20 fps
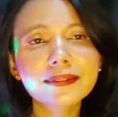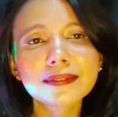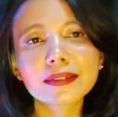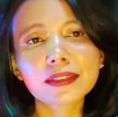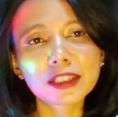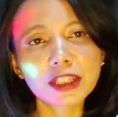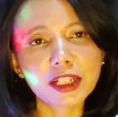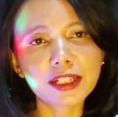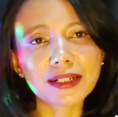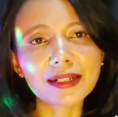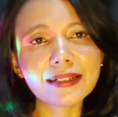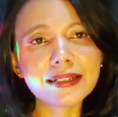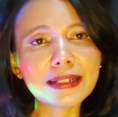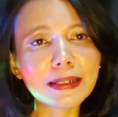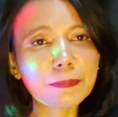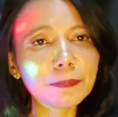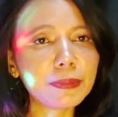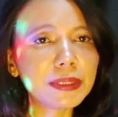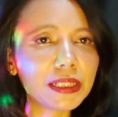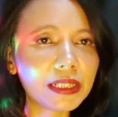secara
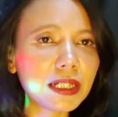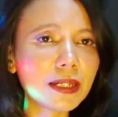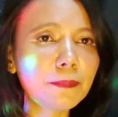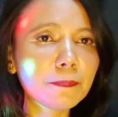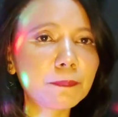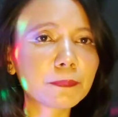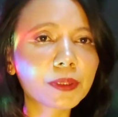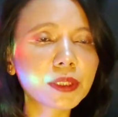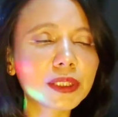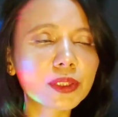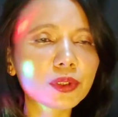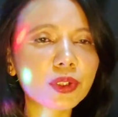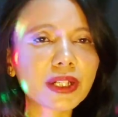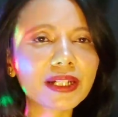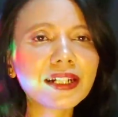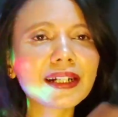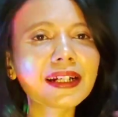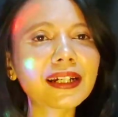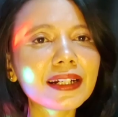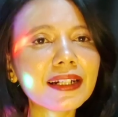diam-diam gitu.
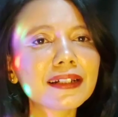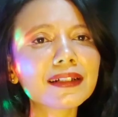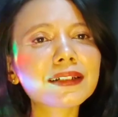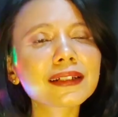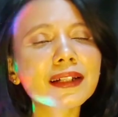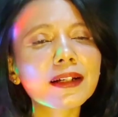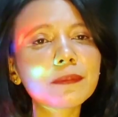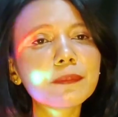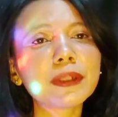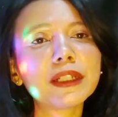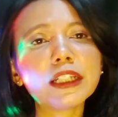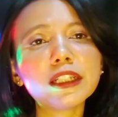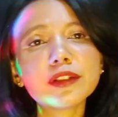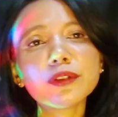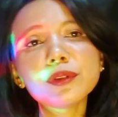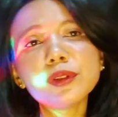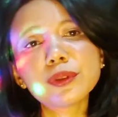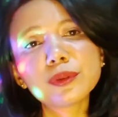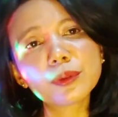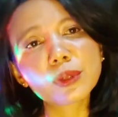Kadang-kadang rekaman
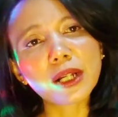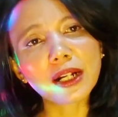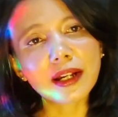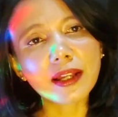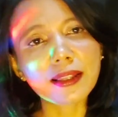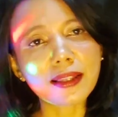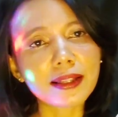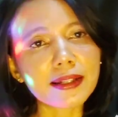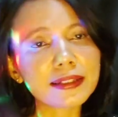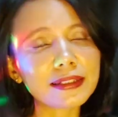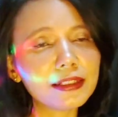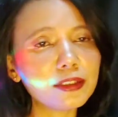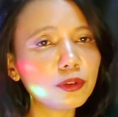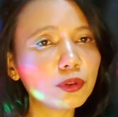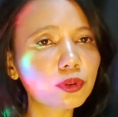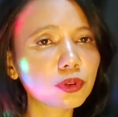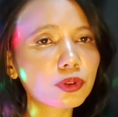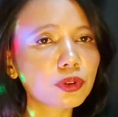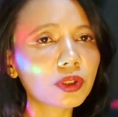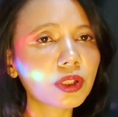itu digunakan lagi
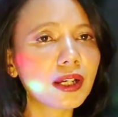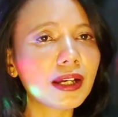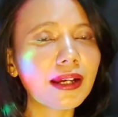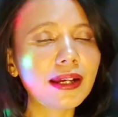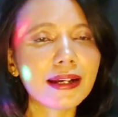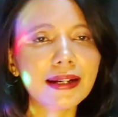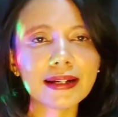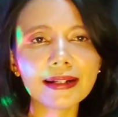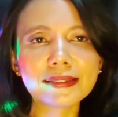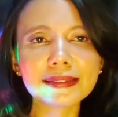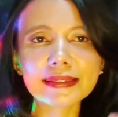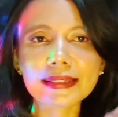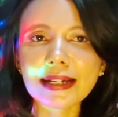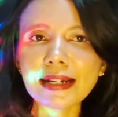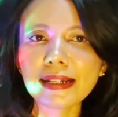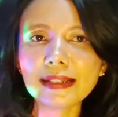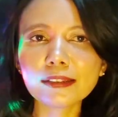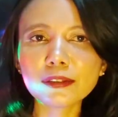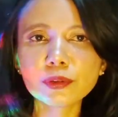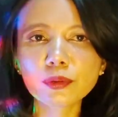untuk
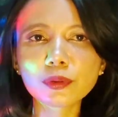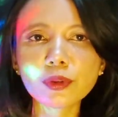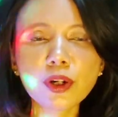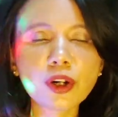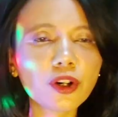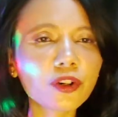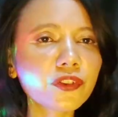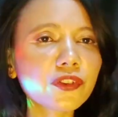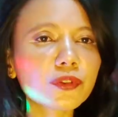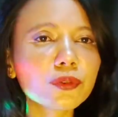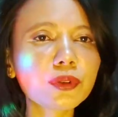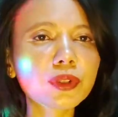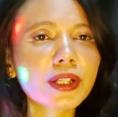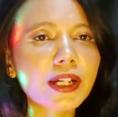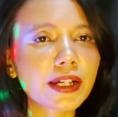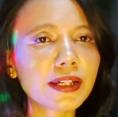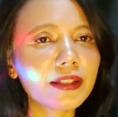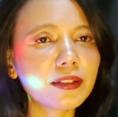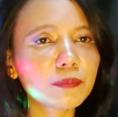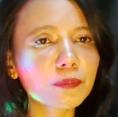entah itu host
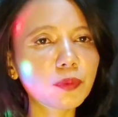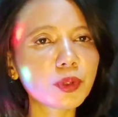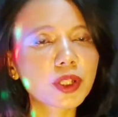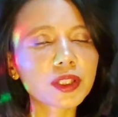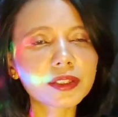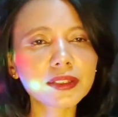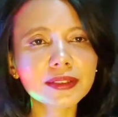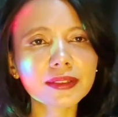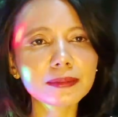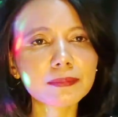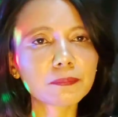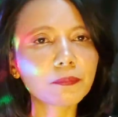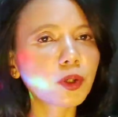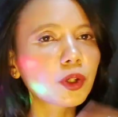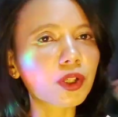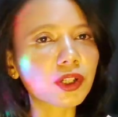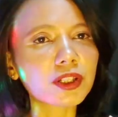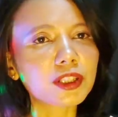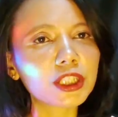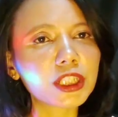gunain buat
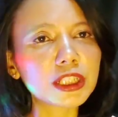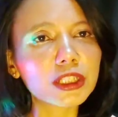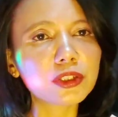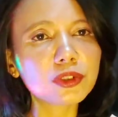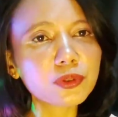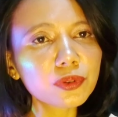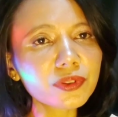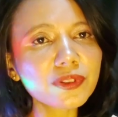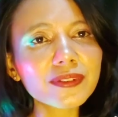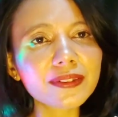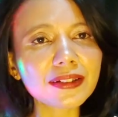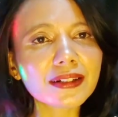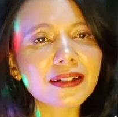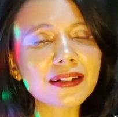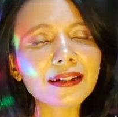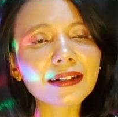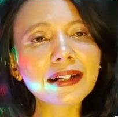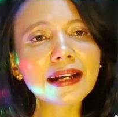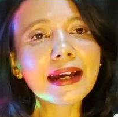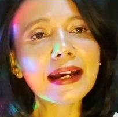morotin
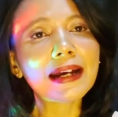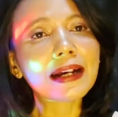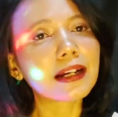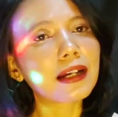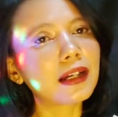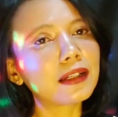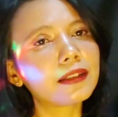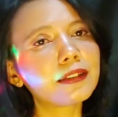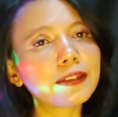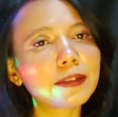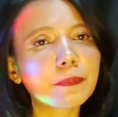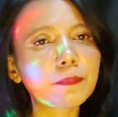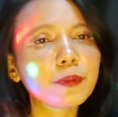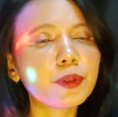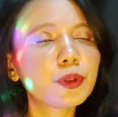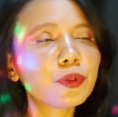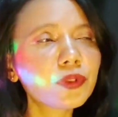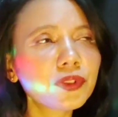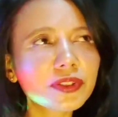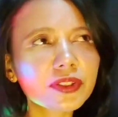user,
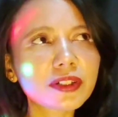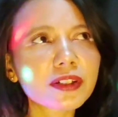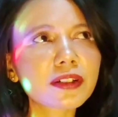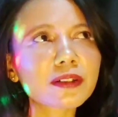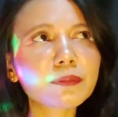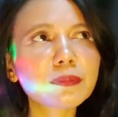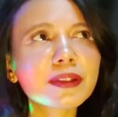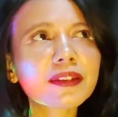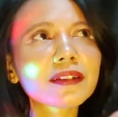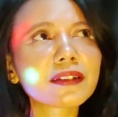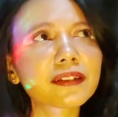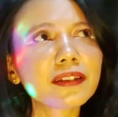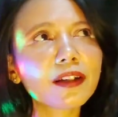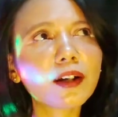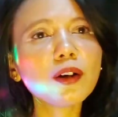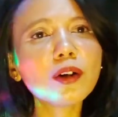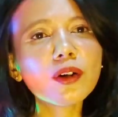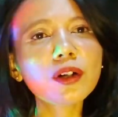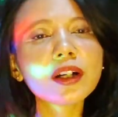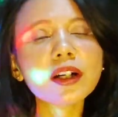ngancam user,
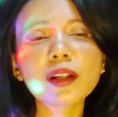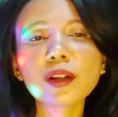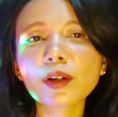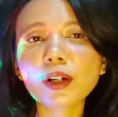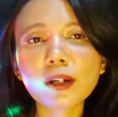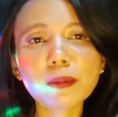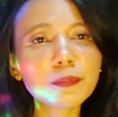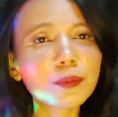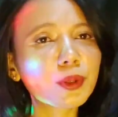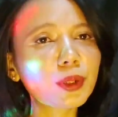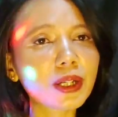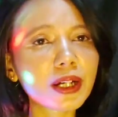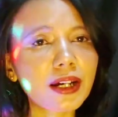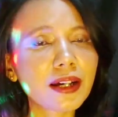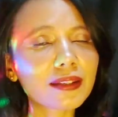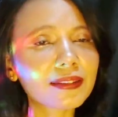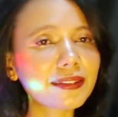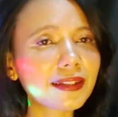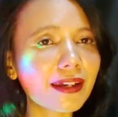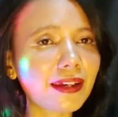misalnya oh kalau kamu
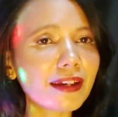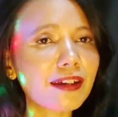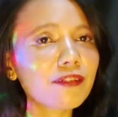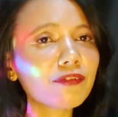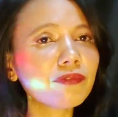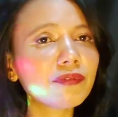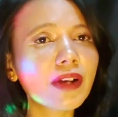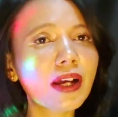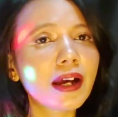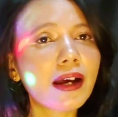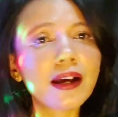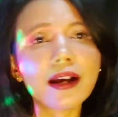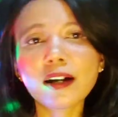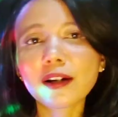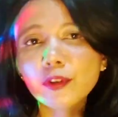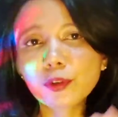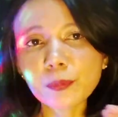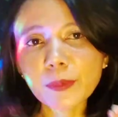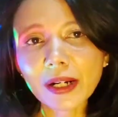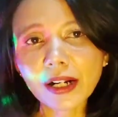nggak TF,
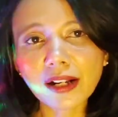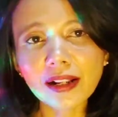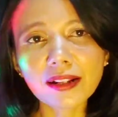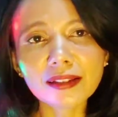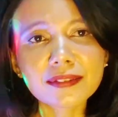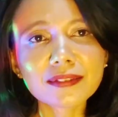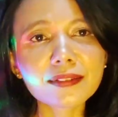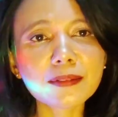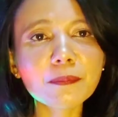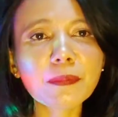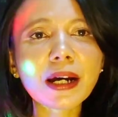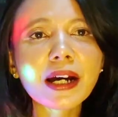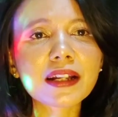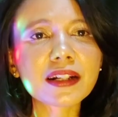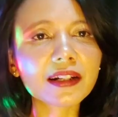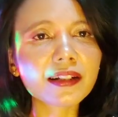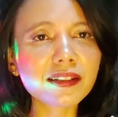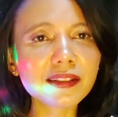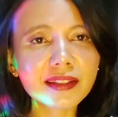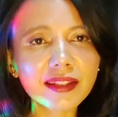aku bakalan
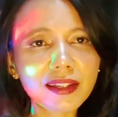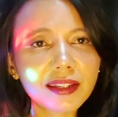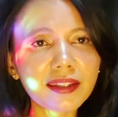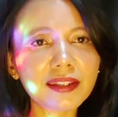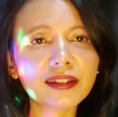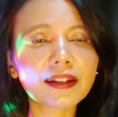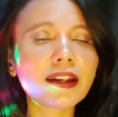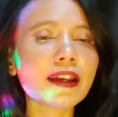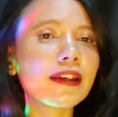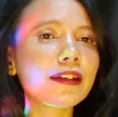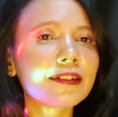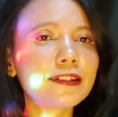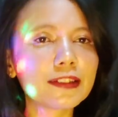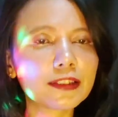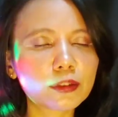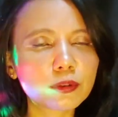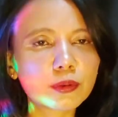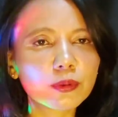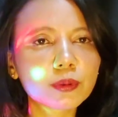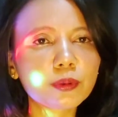sebarin nih kayak
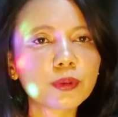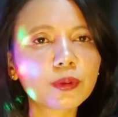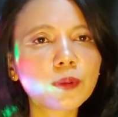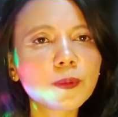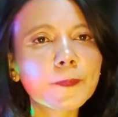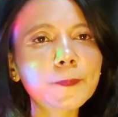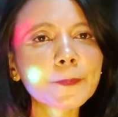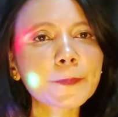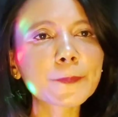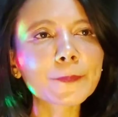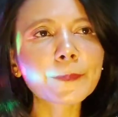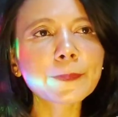gitu